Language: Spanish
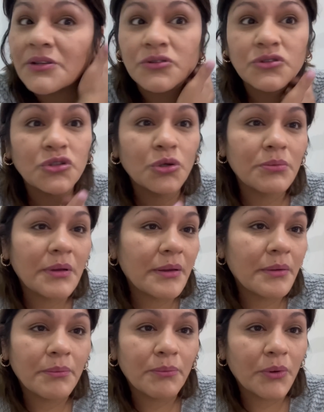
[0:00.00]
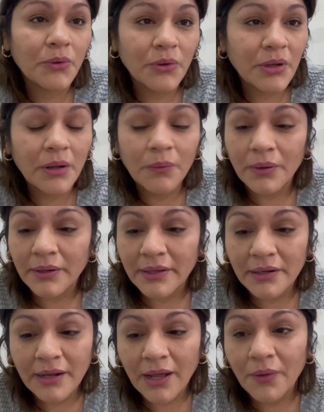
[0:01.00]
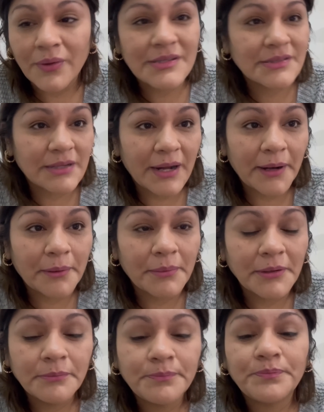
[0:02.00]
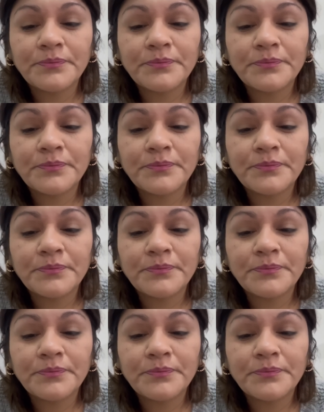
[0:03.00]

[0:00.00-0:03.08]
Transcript: entonces yo me puedo ir a cualquier lado a distraerme.